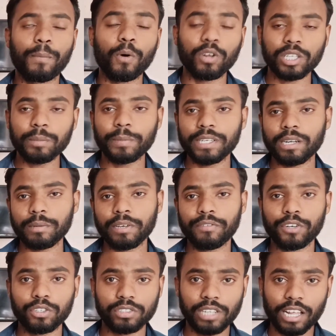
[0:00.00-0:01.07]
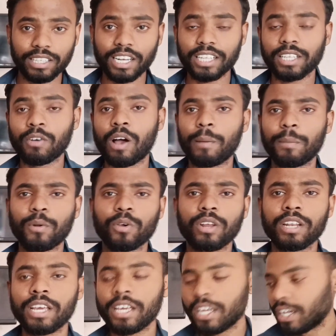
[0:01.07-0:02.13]
बहुत ही बढ़िया बढ़िया वीडियोज लाता रहता हूँ आप लोगों
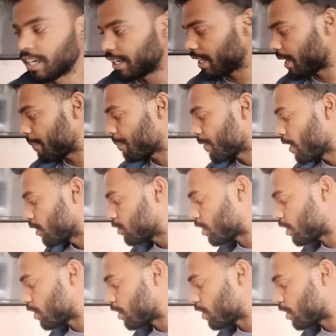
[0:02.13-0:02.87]
के लिए ठीक है